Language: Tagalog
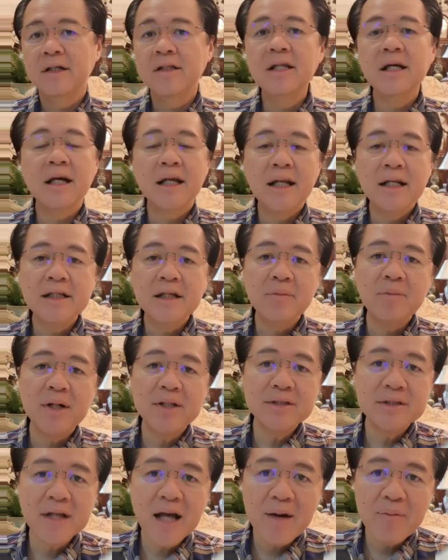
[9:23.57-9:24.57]
Hindi ka na niya
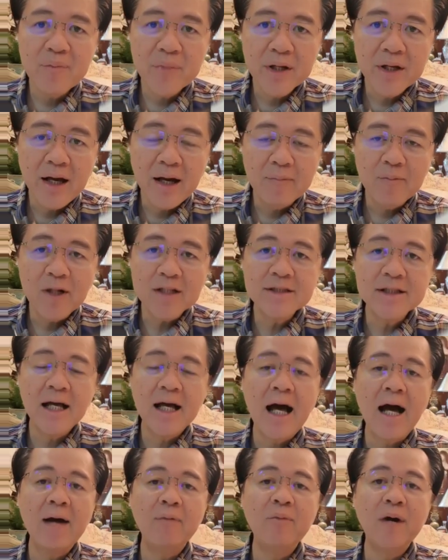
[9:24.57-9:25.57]
ma-scam eh. Mas
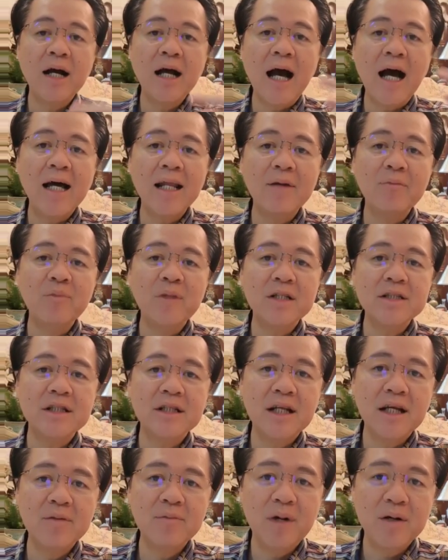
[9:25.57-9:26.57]
maghahanap na siya